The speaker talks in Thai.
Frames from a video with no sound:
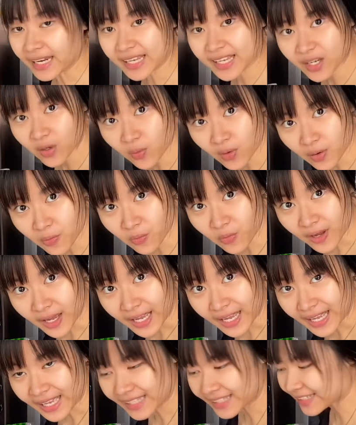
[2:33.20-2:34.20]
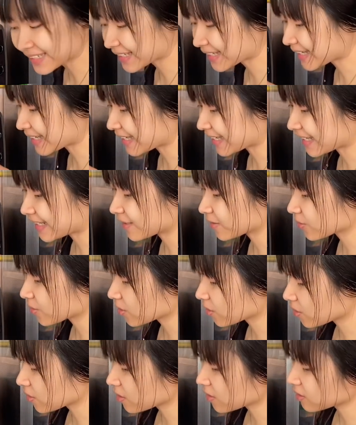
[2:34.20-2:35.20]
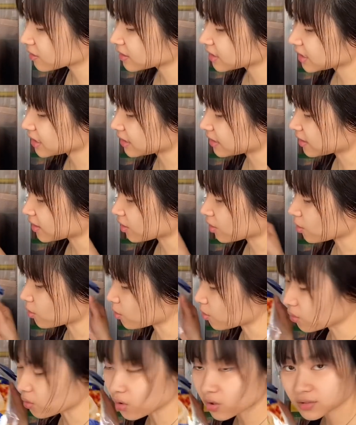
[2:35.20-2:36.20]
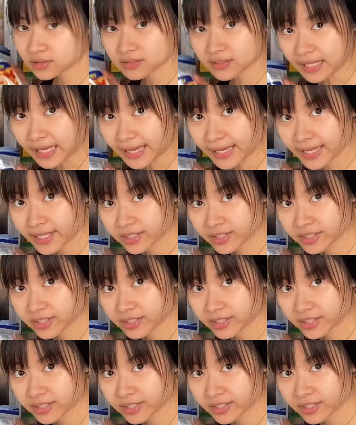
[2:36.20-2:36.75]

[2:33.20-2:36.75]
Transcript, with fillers: ให้ความหวานนะคะ แล้วก็นี่โอ๊ตนะ